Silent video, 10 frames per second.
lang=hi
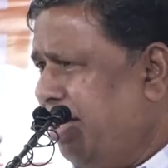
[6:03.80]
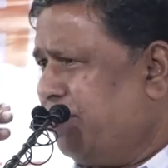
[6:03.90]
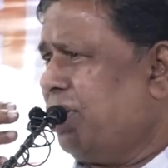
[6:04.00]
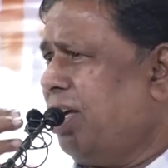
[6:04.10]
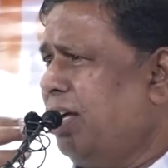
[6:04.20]

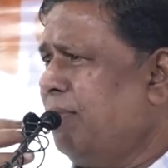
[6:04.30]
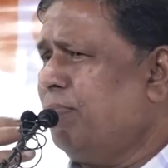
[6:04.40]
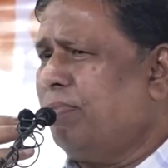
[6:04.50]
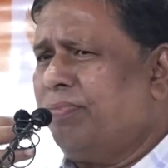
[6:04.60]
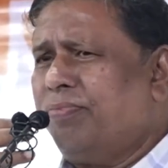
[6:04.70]
ऐसा
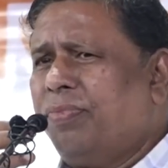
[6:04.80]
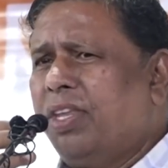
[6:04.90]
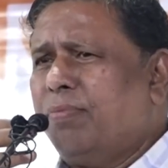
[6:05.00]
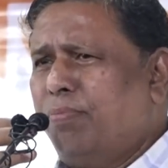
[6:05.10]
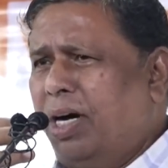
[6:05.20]

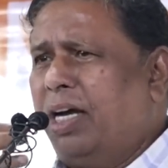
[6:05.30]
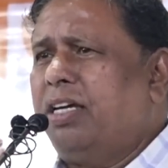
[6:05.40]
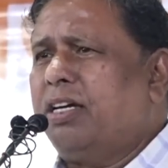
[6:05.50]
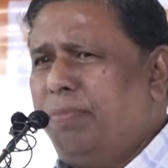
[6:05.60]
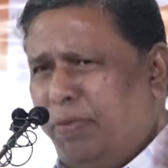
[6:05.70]

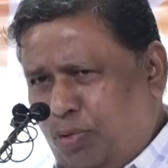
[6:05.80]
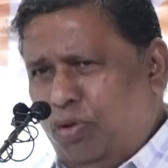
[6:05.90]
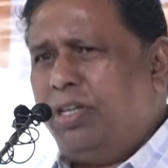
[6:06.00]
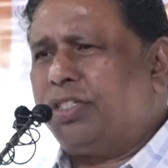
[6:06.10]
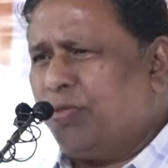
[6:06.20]
माइक में
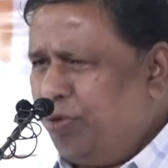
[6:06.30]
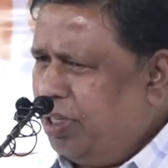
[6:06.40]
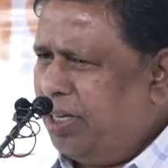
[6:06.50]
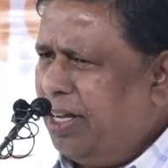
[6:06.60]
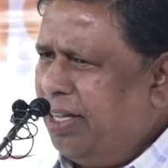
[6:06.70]
बोलने से हो
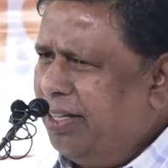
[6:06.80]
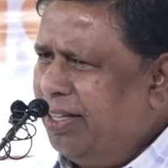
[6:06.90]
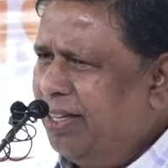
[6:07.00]
जाएगा